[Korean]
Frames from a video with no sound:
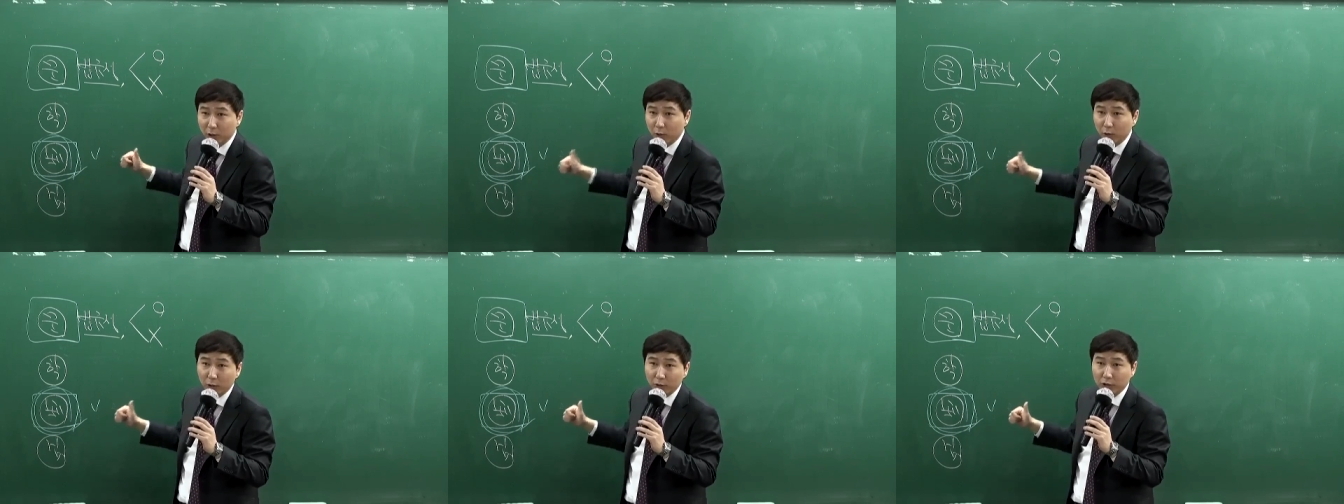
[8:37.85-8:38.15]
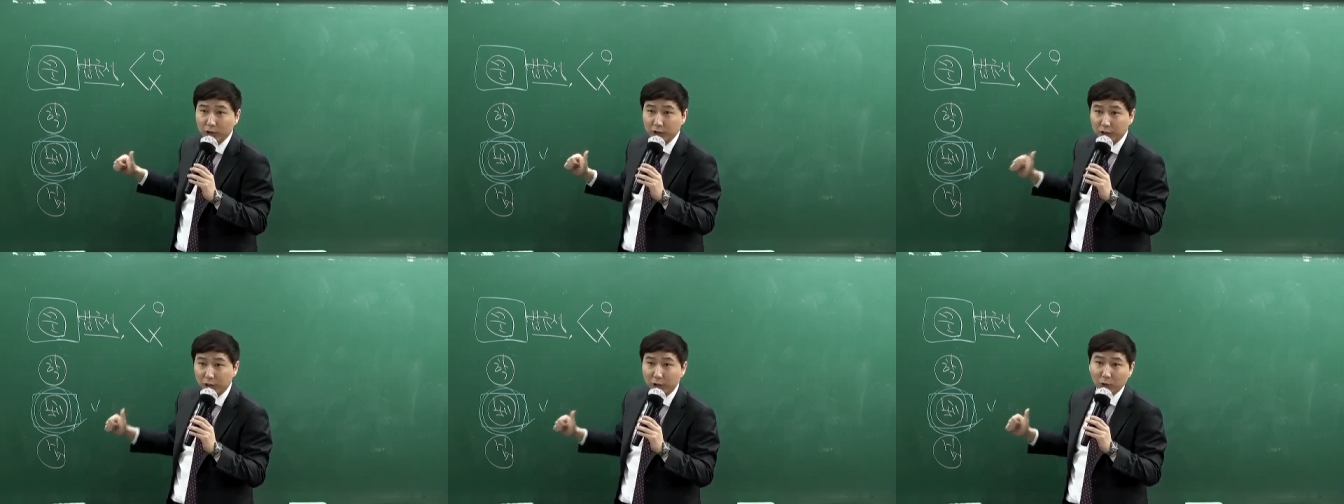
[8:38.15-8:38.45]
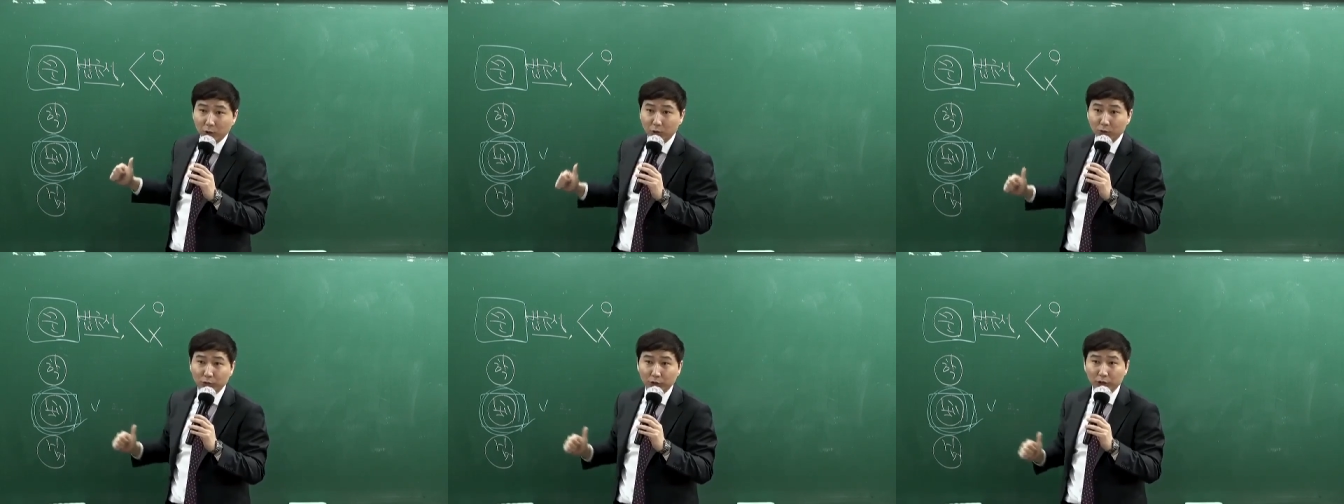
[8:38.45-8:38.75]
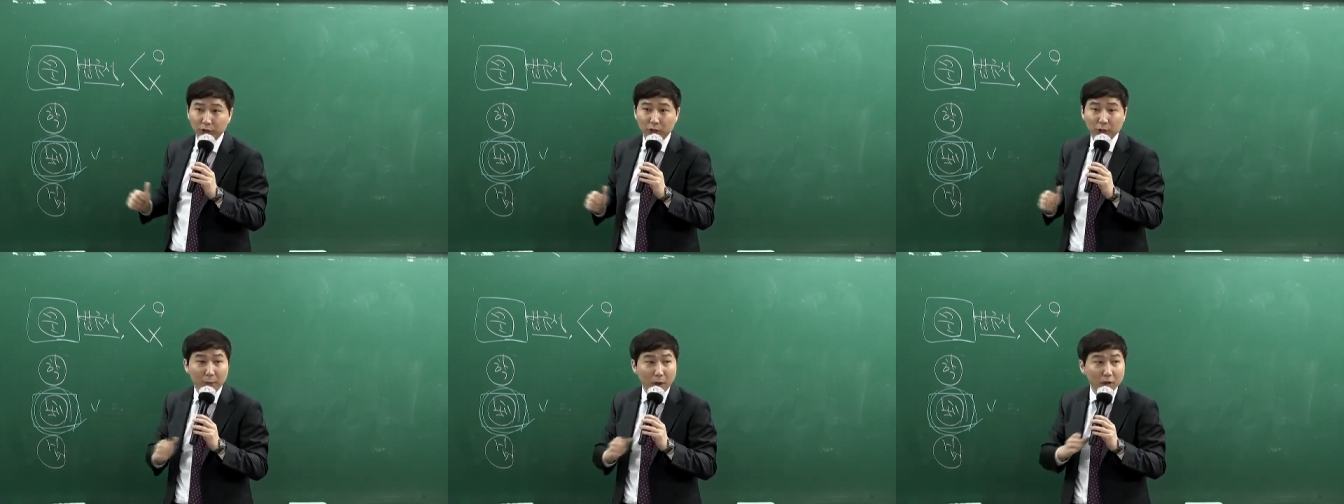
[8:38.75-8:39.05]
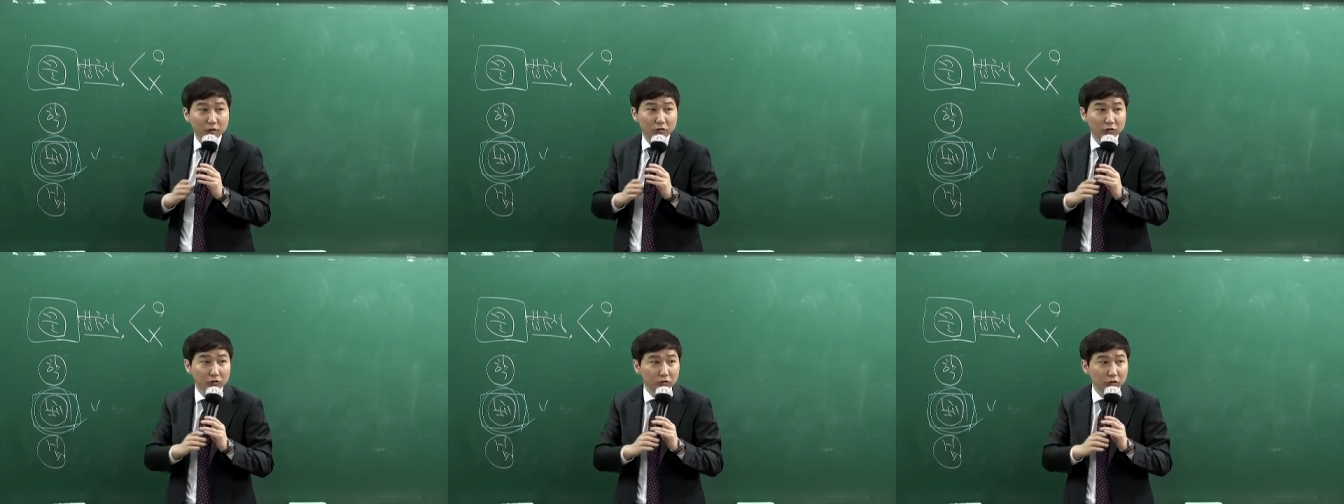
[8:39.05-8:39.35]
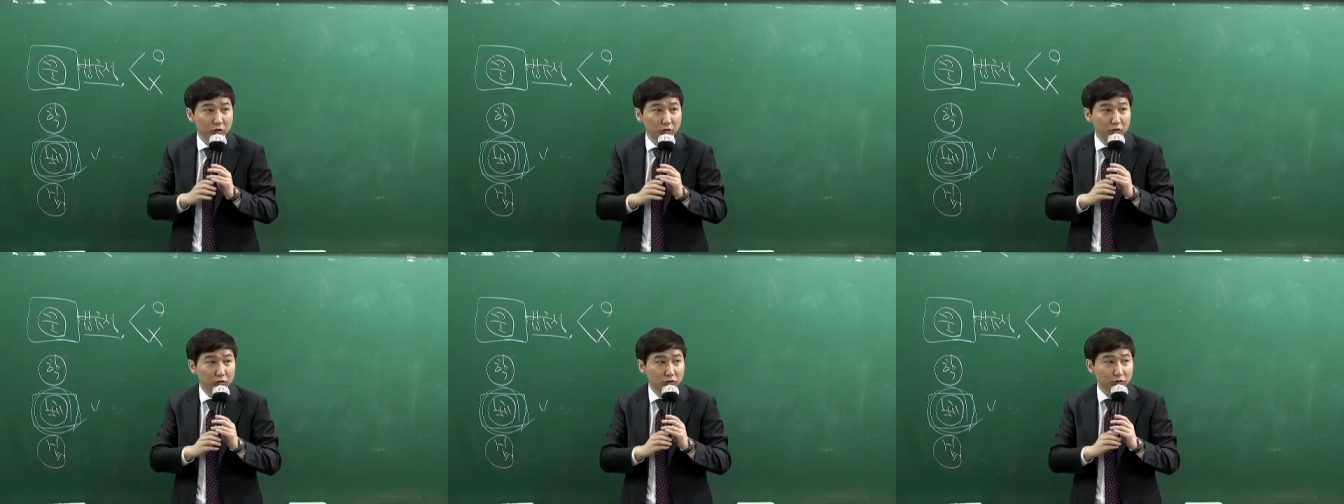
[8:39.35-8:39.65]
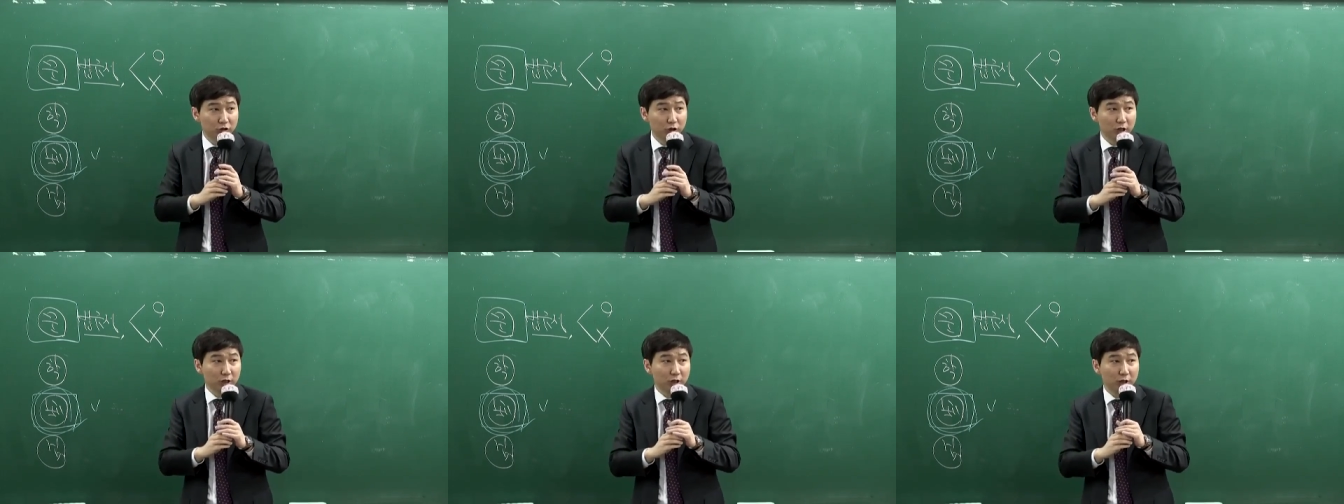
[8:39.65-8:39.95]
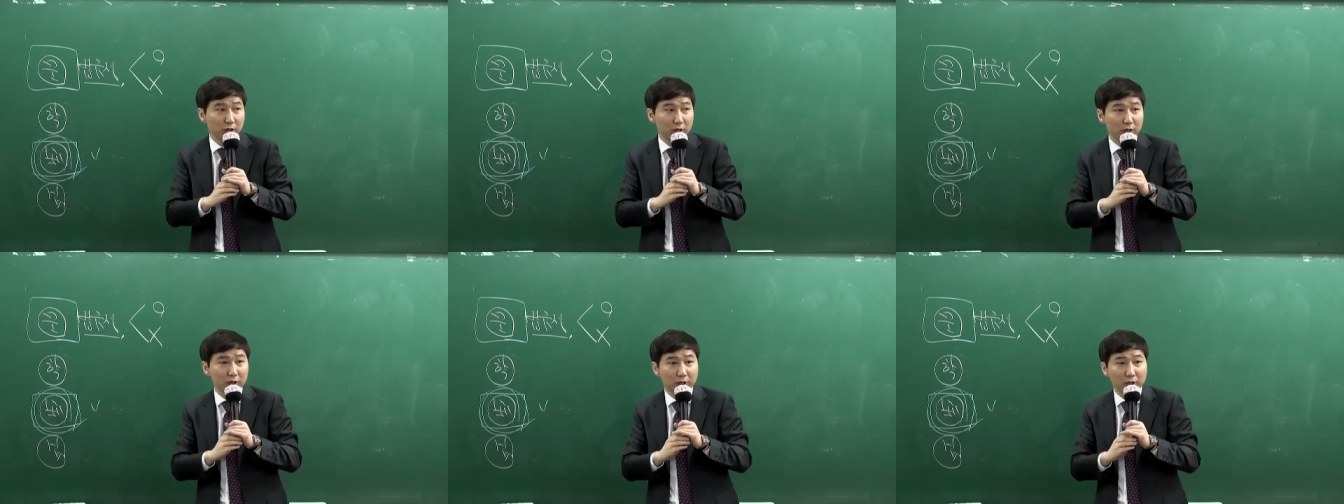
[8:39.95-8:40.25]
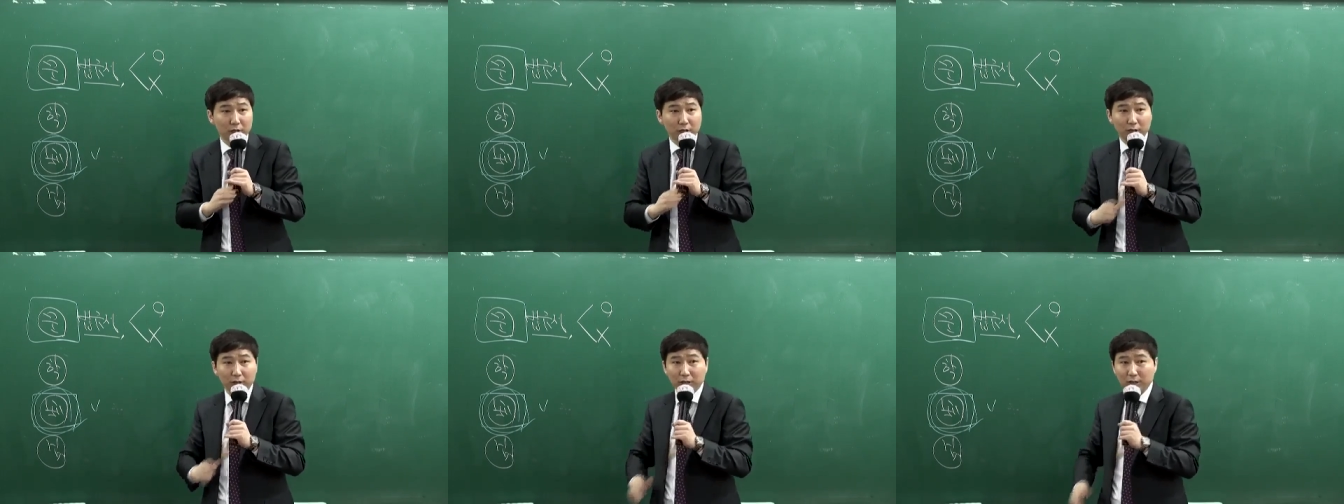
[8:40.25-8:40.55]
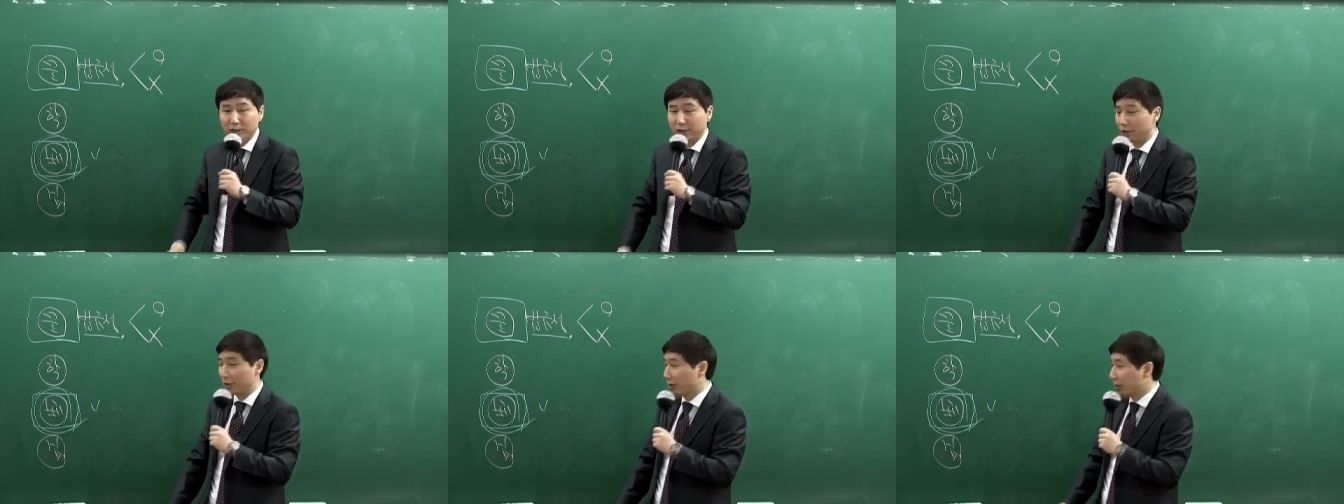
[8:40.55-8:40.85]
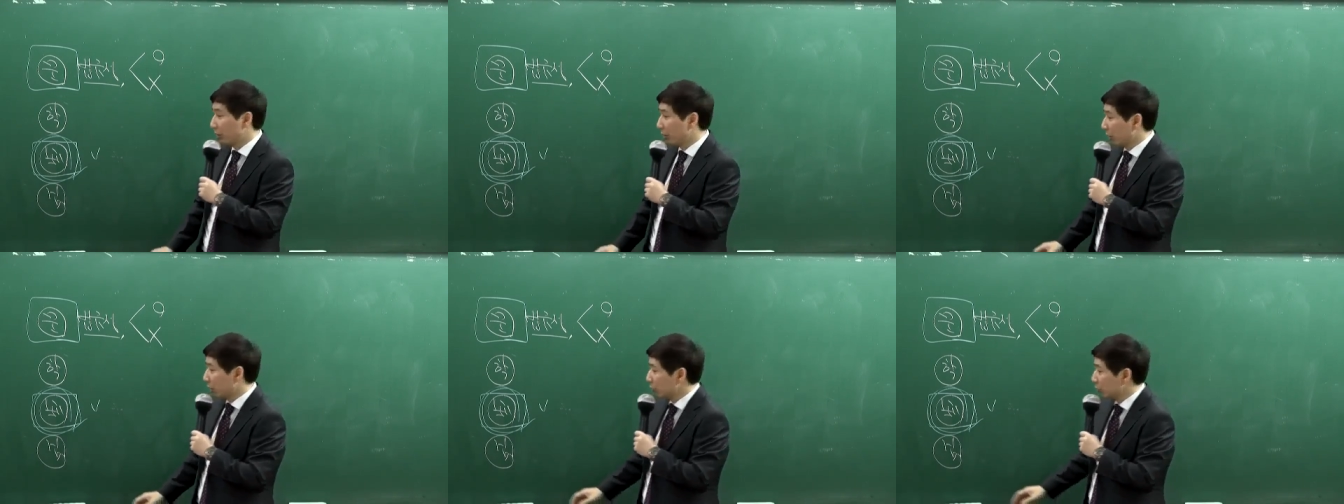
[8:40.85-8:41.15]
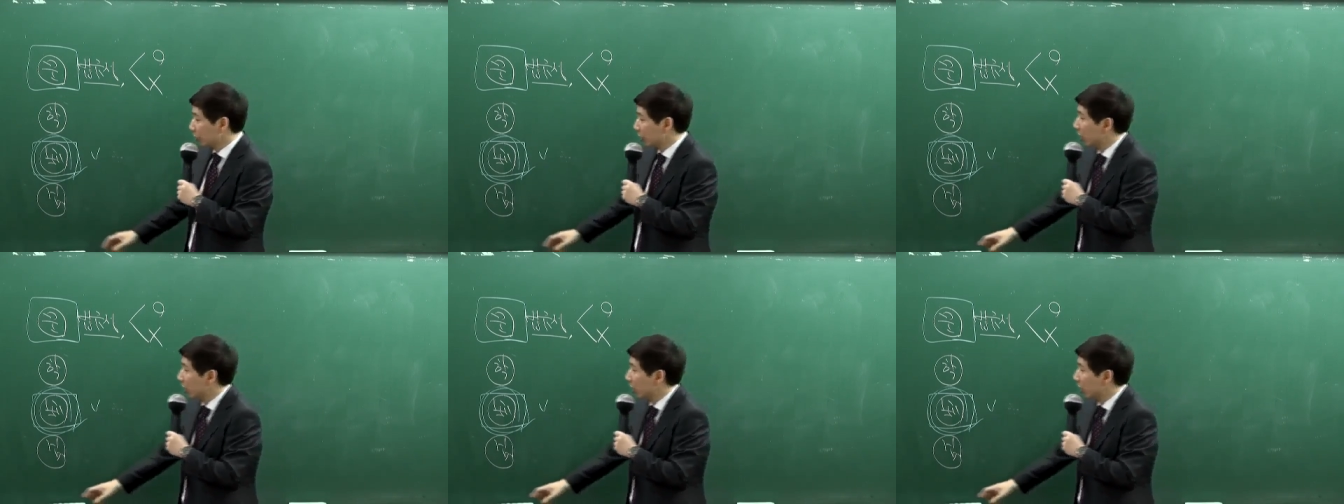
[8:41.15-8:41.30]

그거를 제대로 공부하는 게 매우 중요하게 됐어요. 그럼